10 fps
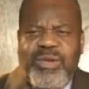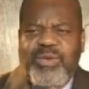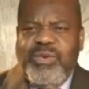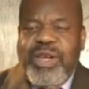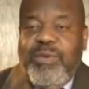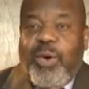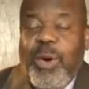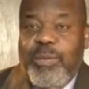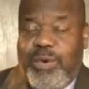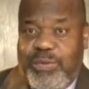nous avons
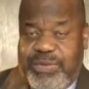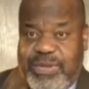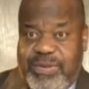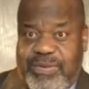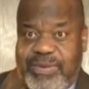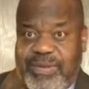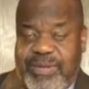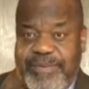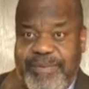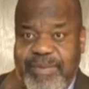comme
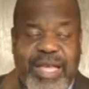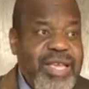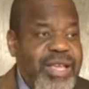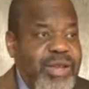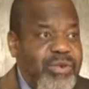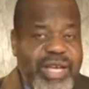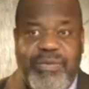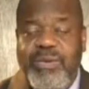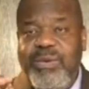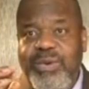conscience Nous
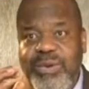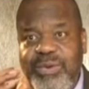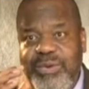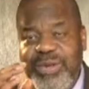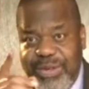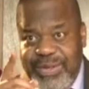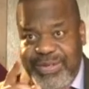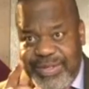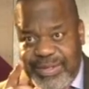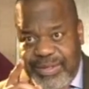avons une
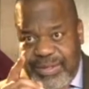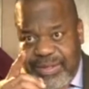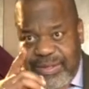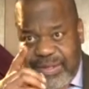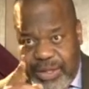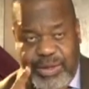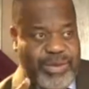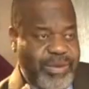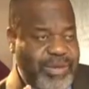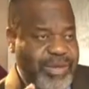
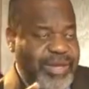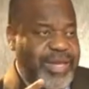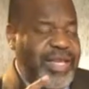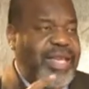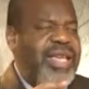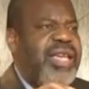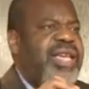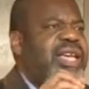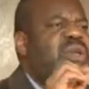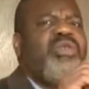certitude,
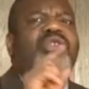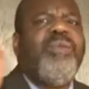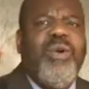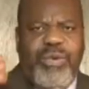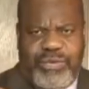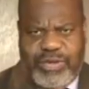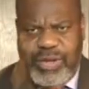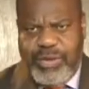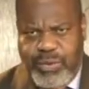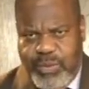et nous sommes
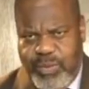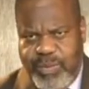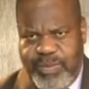conscients, nous,